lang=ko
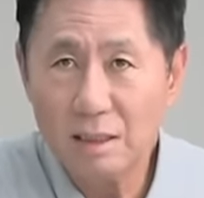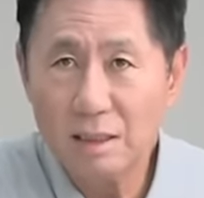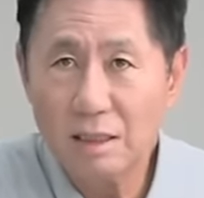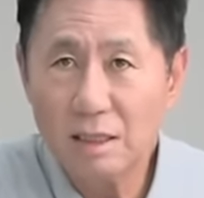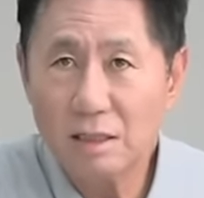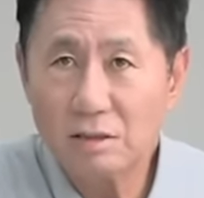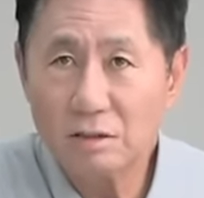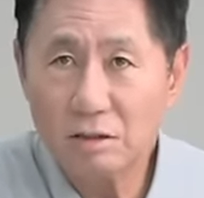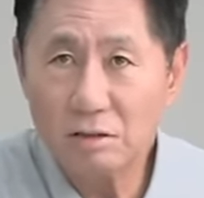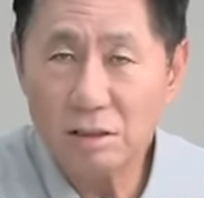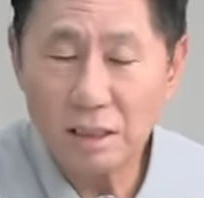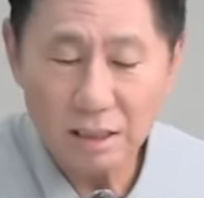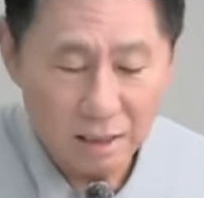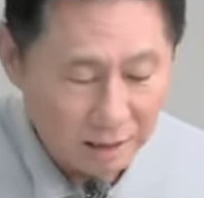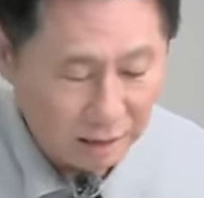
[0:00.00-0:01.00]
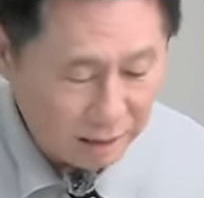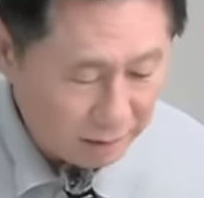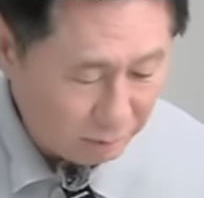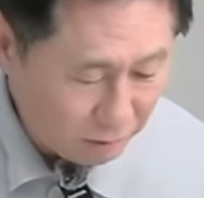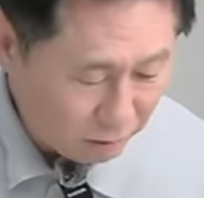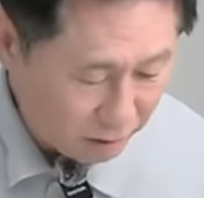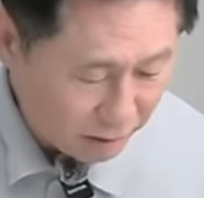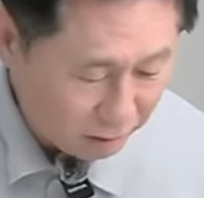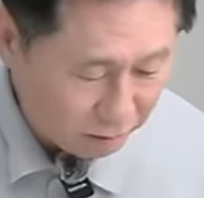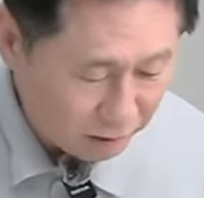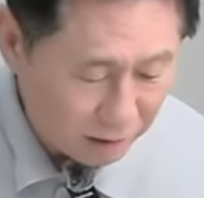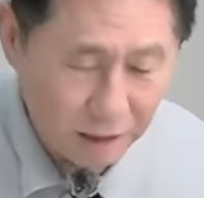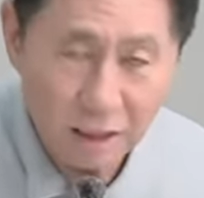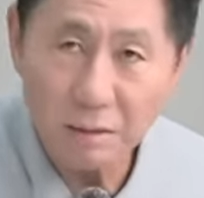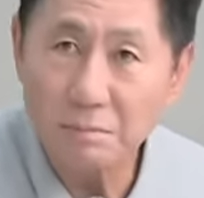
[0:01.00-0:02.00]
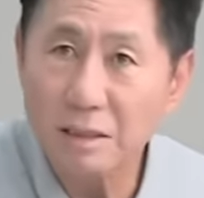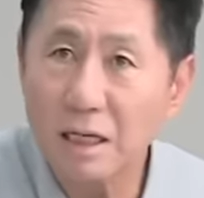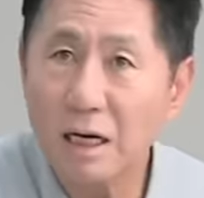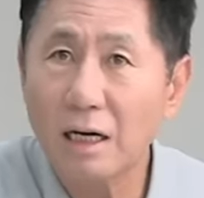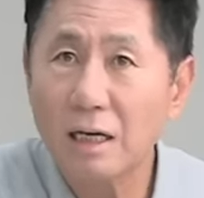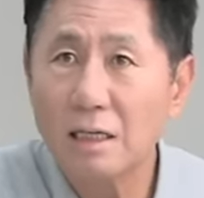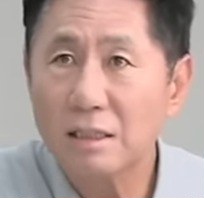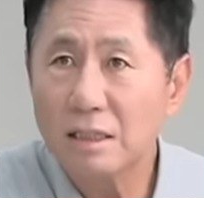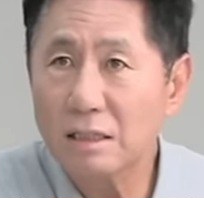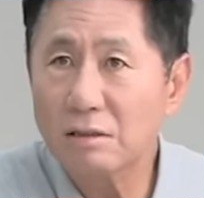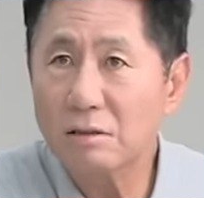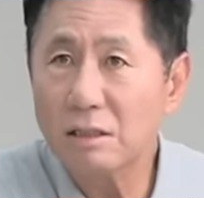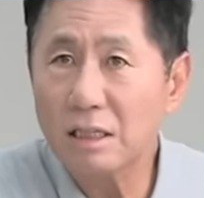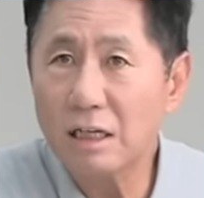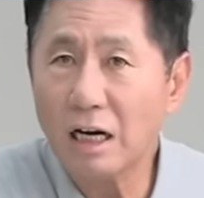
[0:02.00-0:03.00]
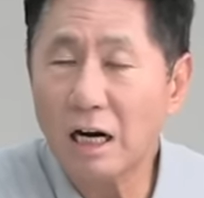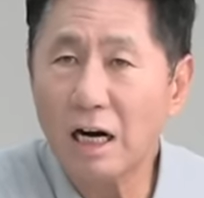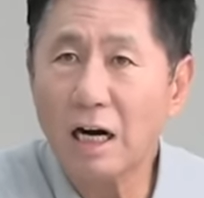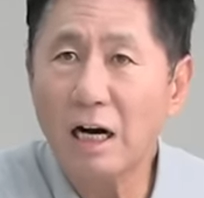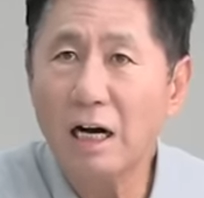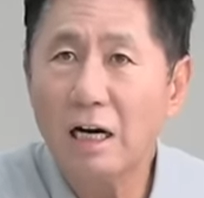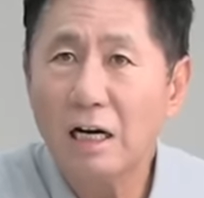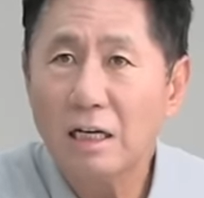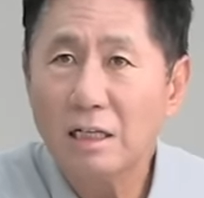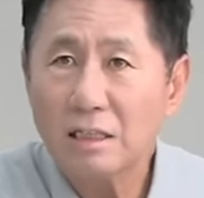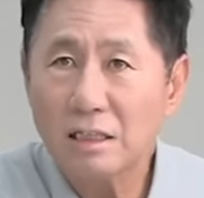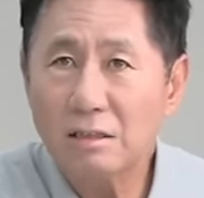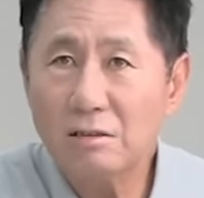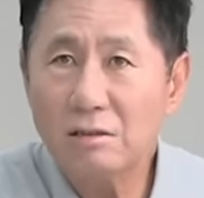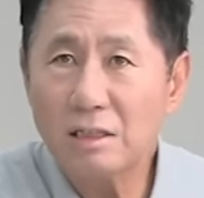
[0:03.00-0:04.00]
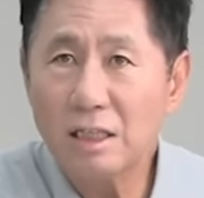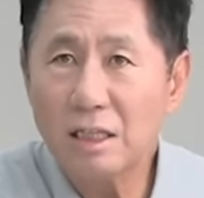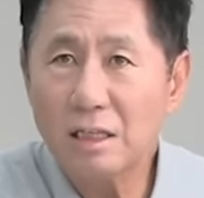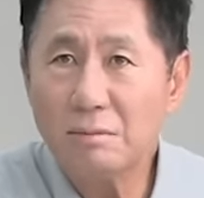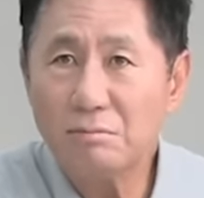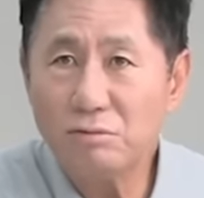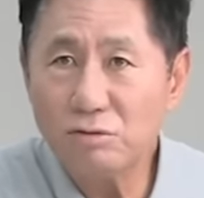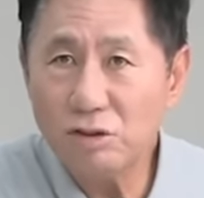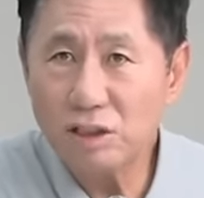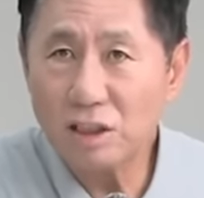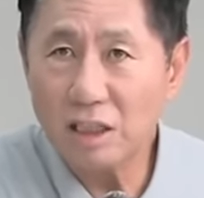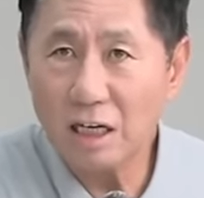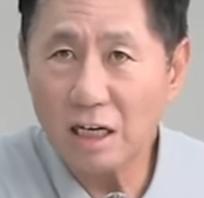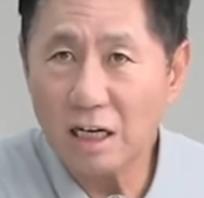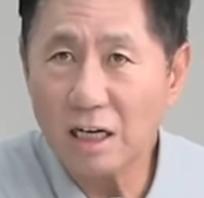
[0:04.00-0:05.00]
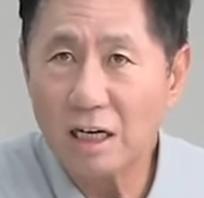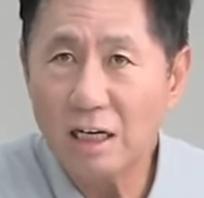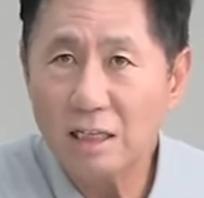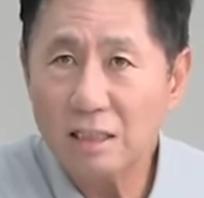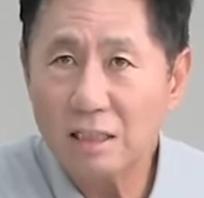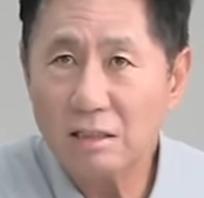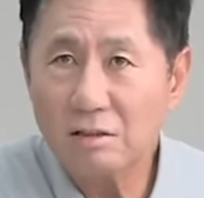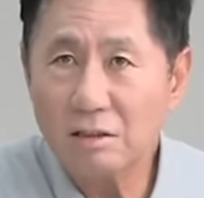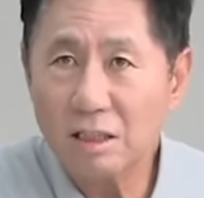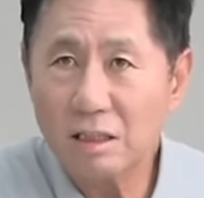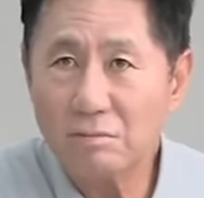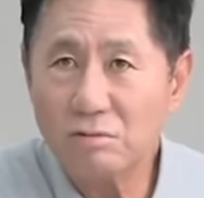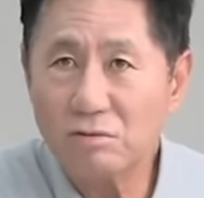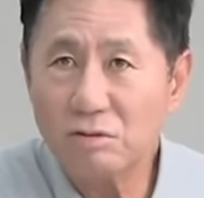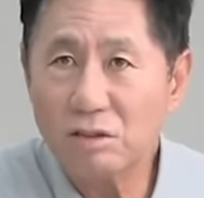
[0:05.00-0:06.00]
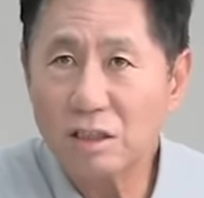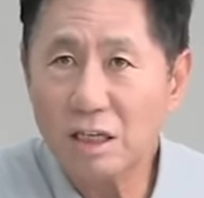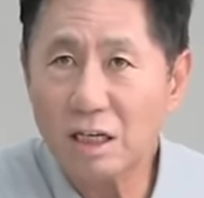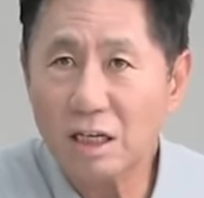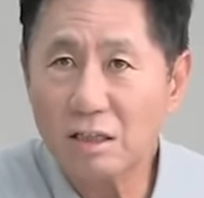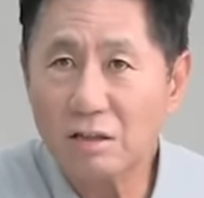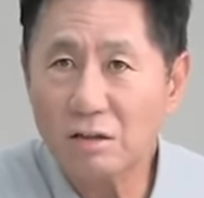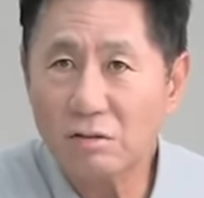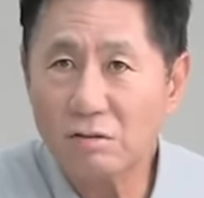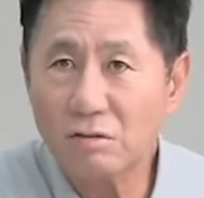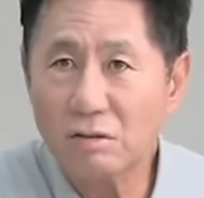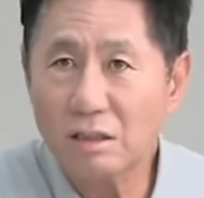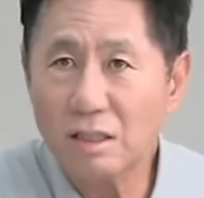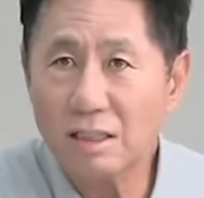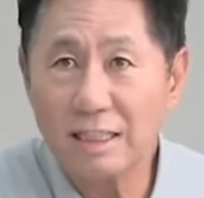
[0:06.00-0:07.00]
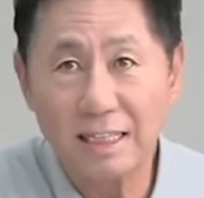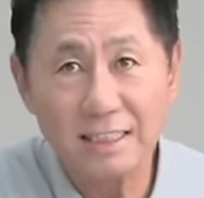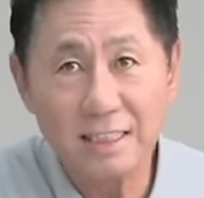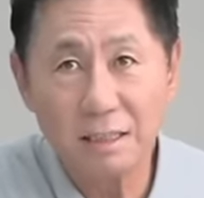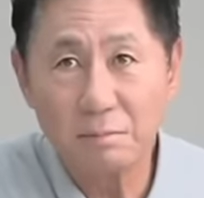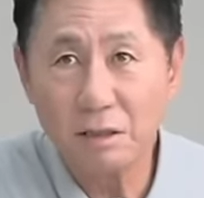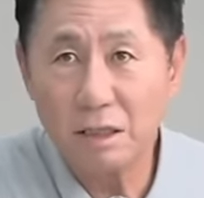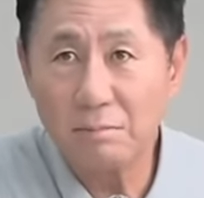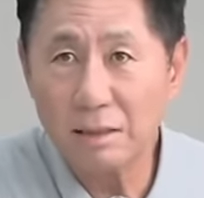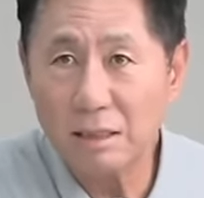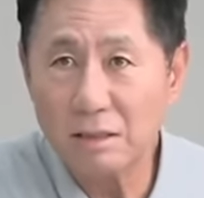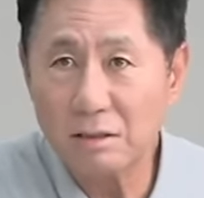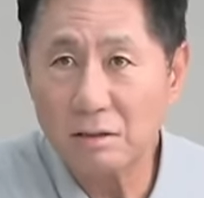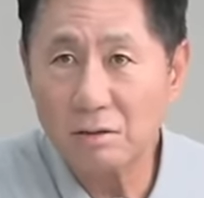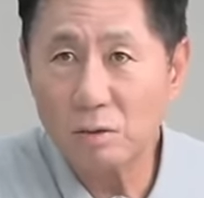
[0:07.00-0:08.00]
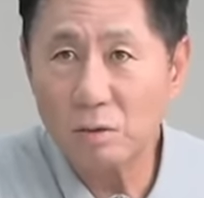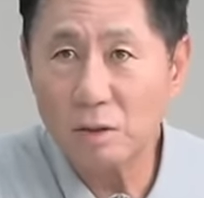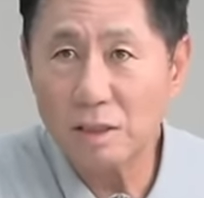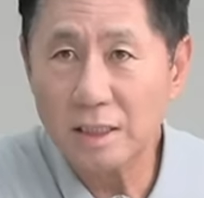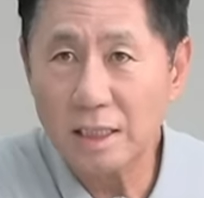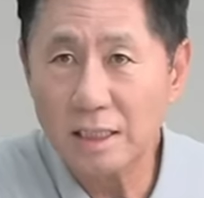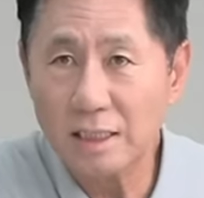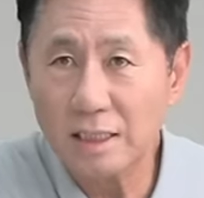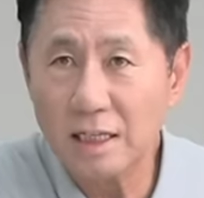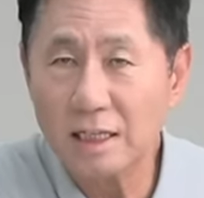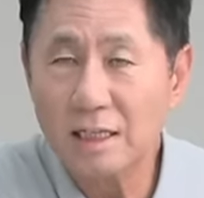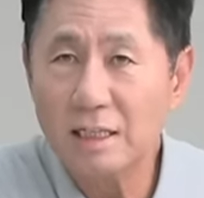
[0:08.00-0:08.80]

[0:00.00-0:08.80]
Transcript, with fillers: 아, 저희들 생각엔 김건희라고 생각합니다. 김건희가 김건희의 문자가 김건희의 문자가 결국은 이렇게 난장판을 만들어 놓은 것이 아니냐.